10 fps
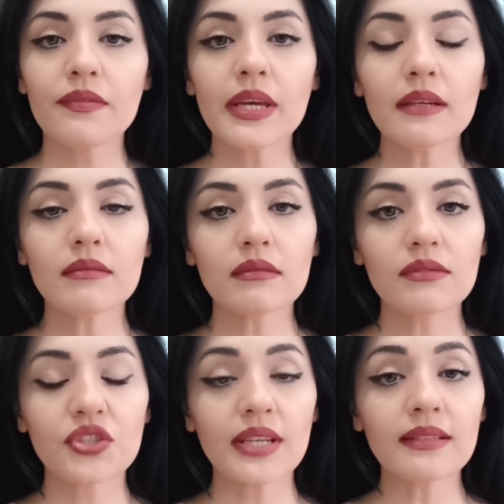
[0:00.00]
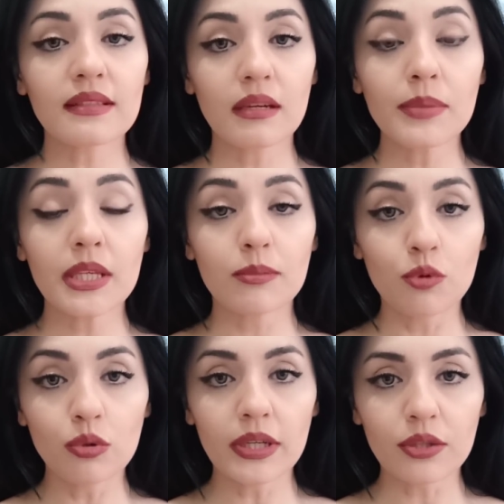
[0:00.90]
Ve Janet tabii ki
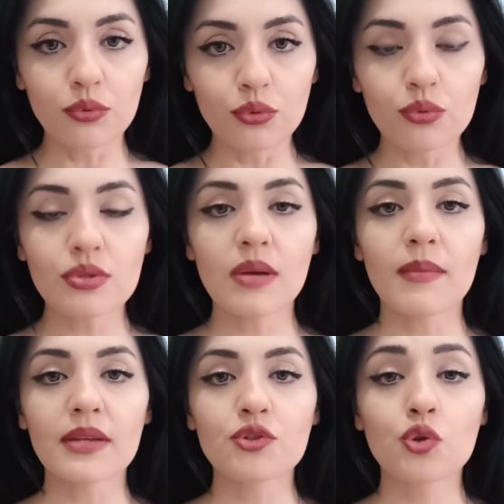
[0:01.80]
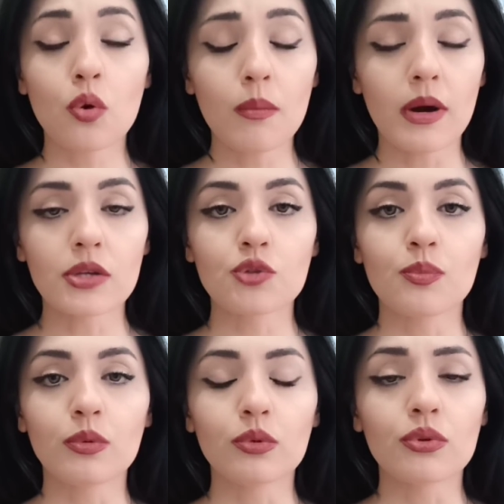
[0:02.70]
bu olayı duyduğu zaman çok
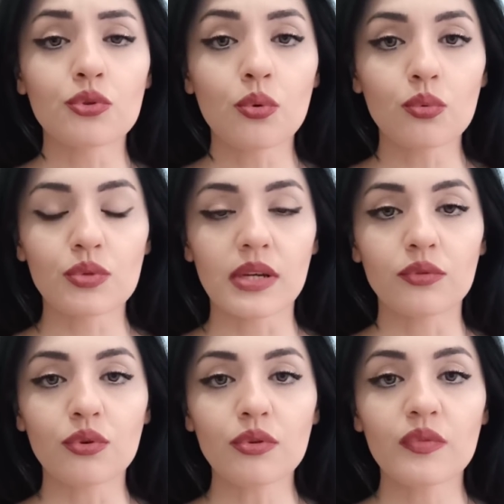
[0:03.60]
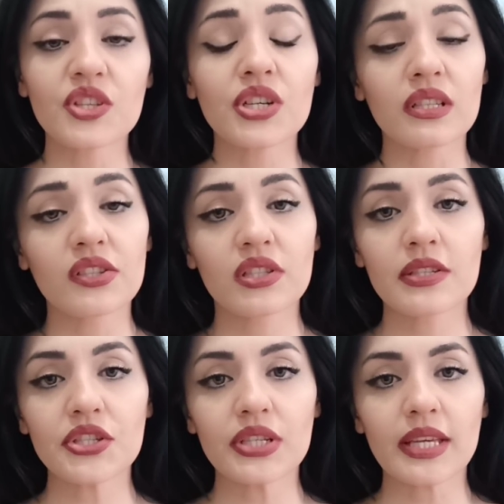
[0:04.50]
mahcup oluyor, çok utanıyor ve
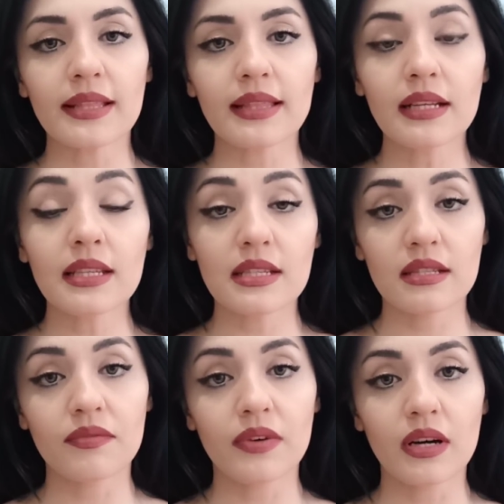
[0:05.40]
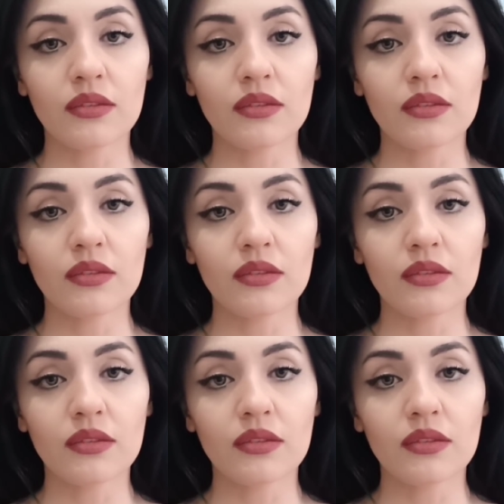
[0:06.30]
çalıştığı şirketten istifa